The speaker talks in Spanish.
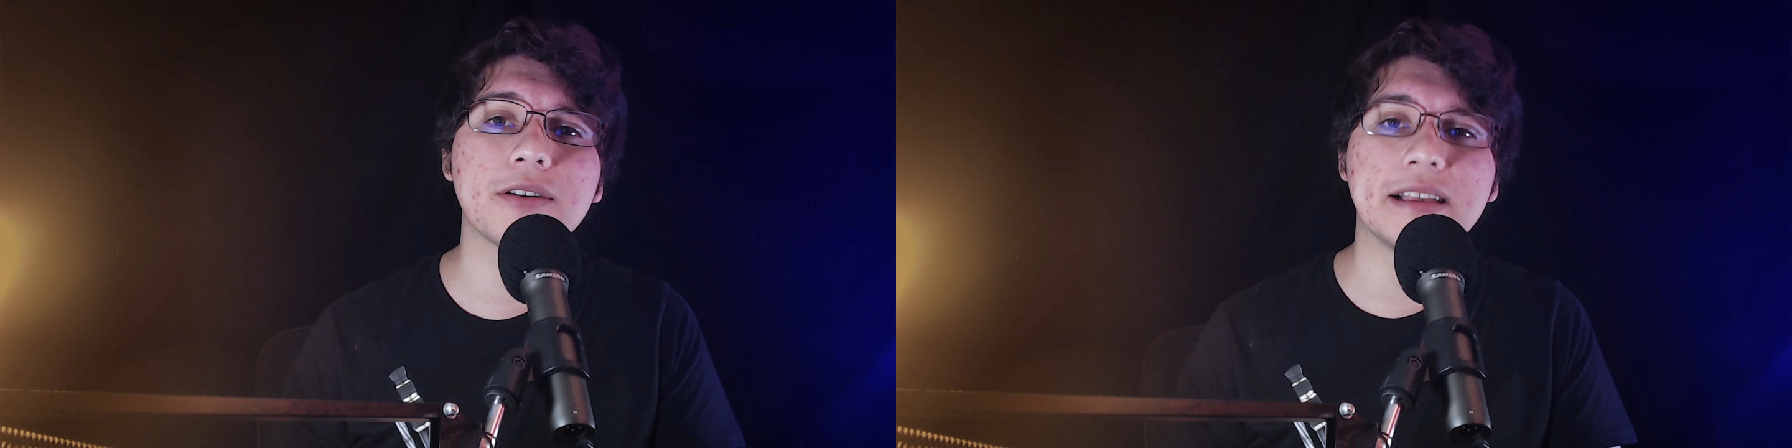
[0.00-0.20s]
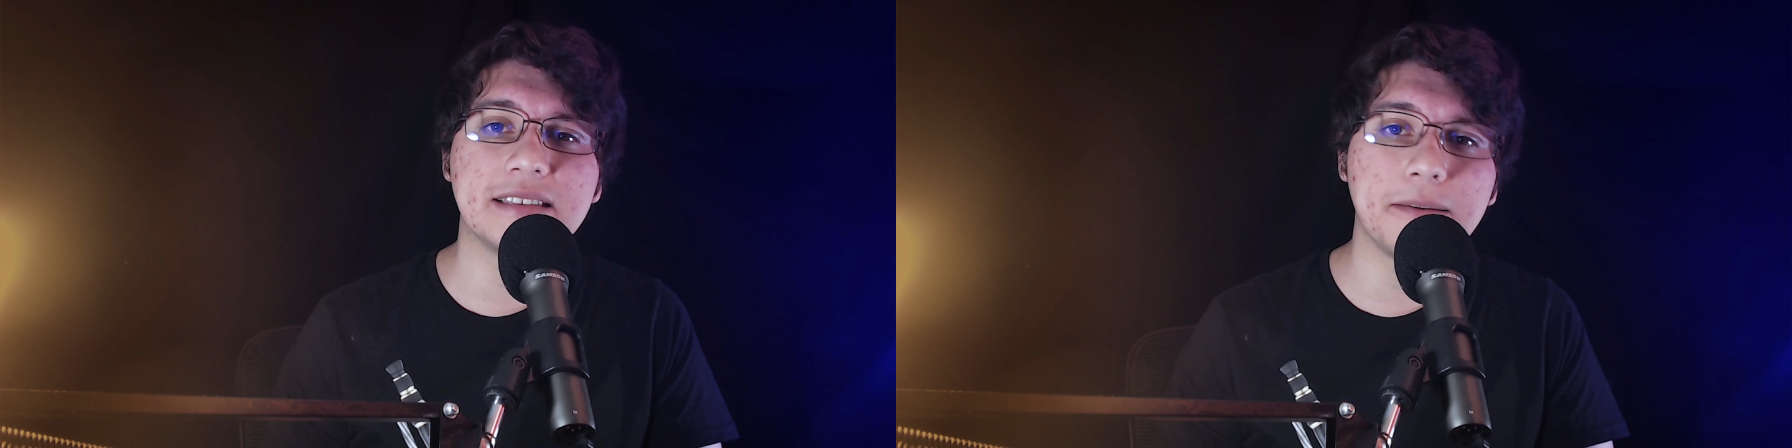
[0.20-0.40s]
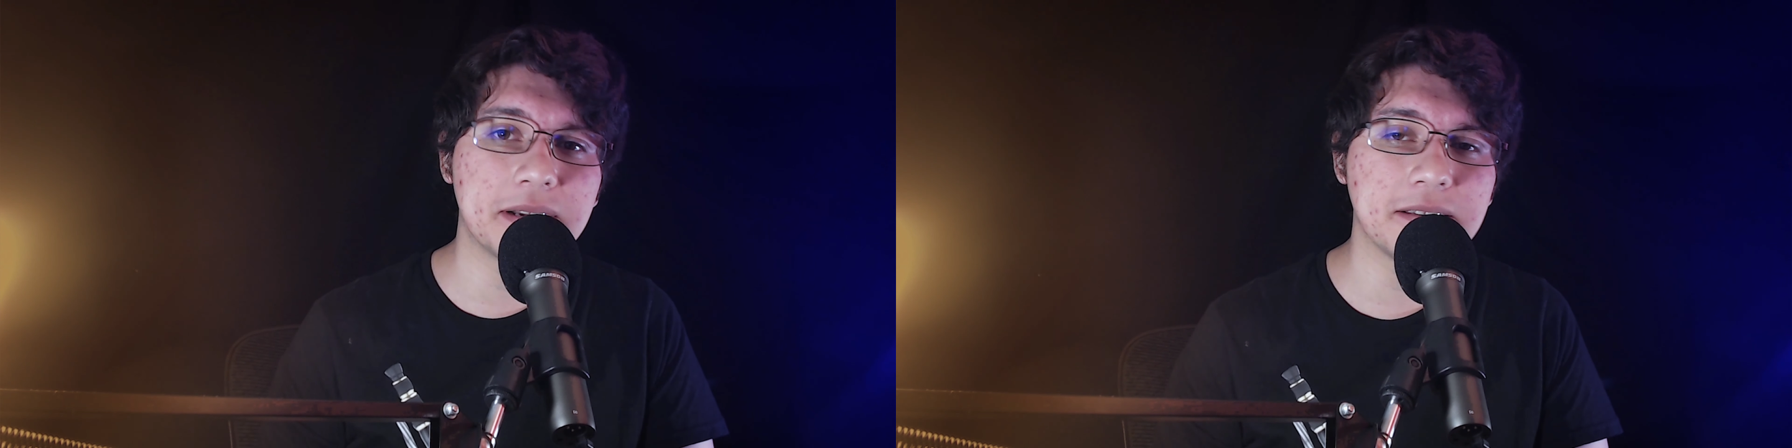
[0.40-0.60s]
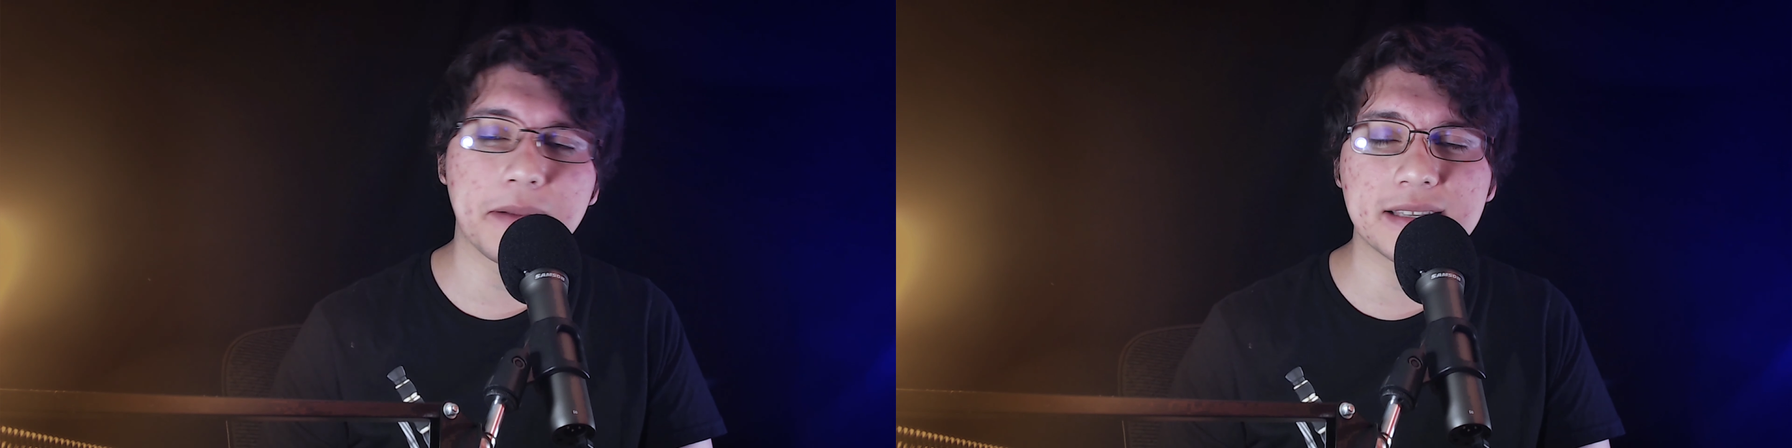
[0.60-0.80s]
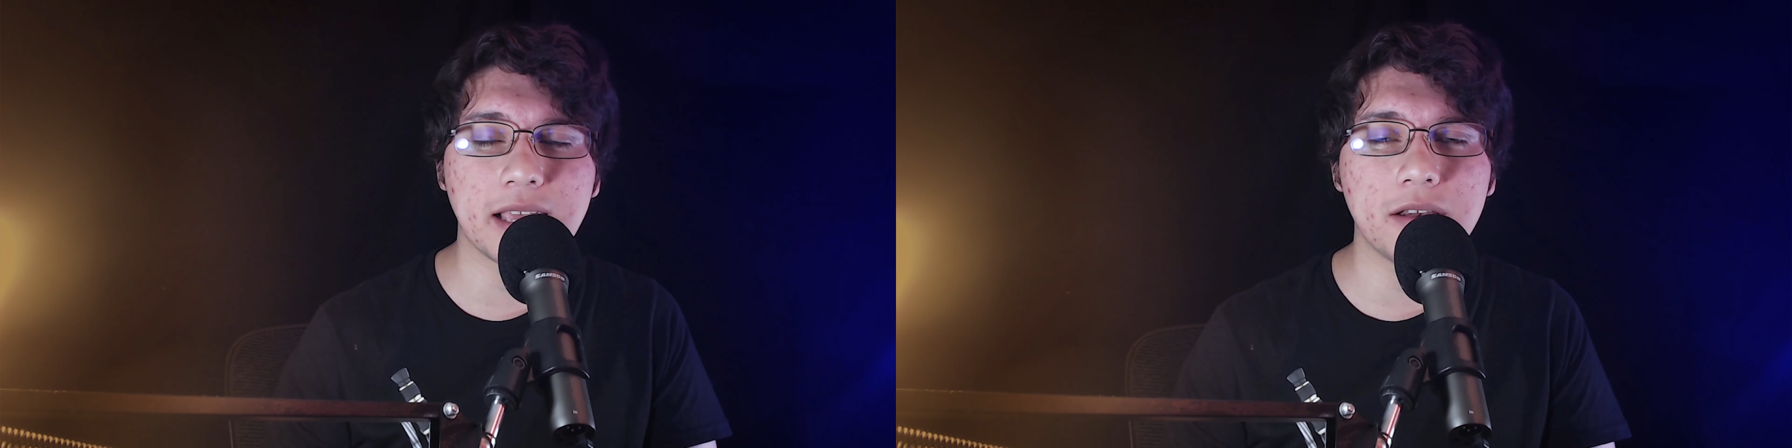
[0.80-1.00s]
que siempre, siempre
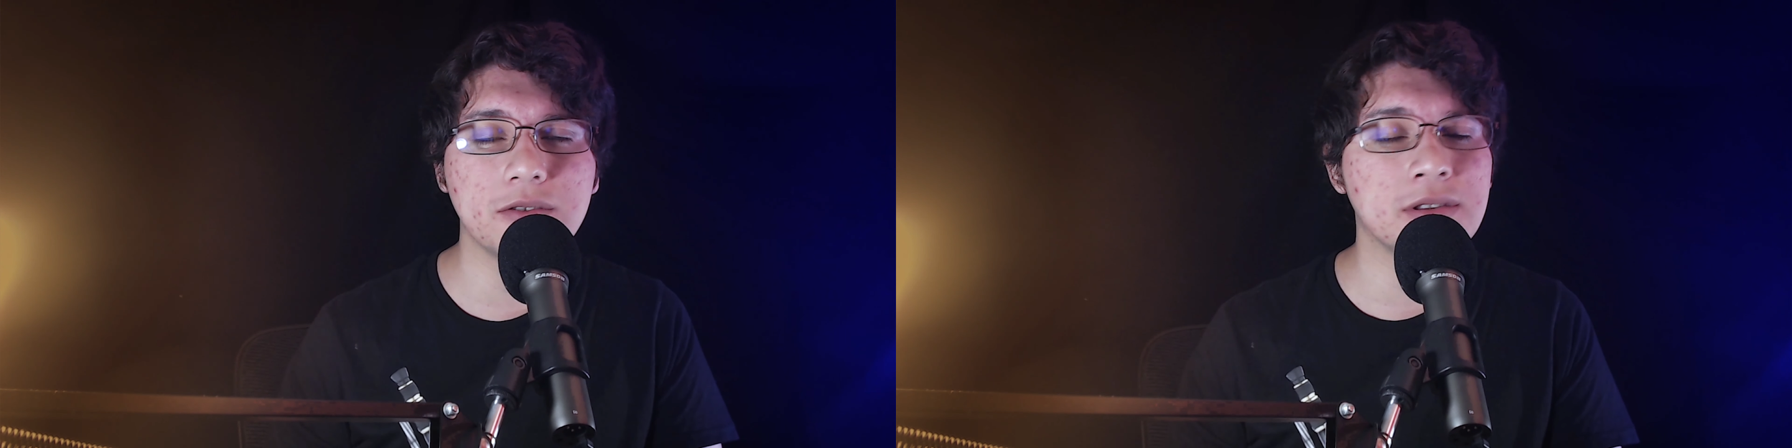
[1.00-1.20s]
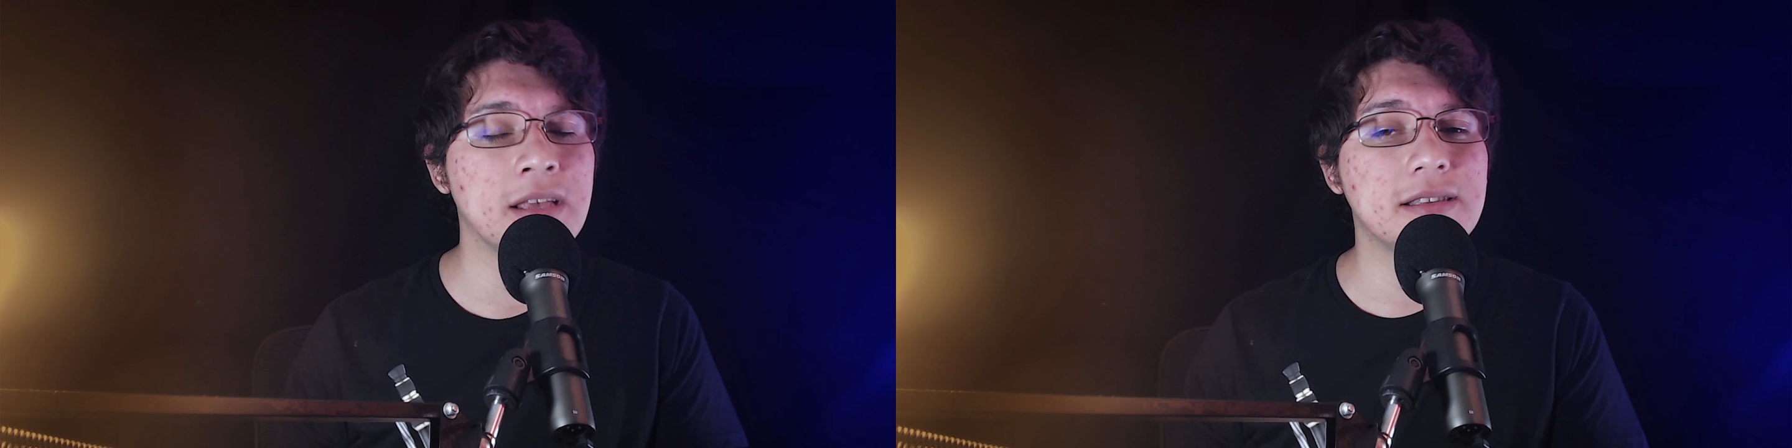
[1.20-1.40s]
sean luz,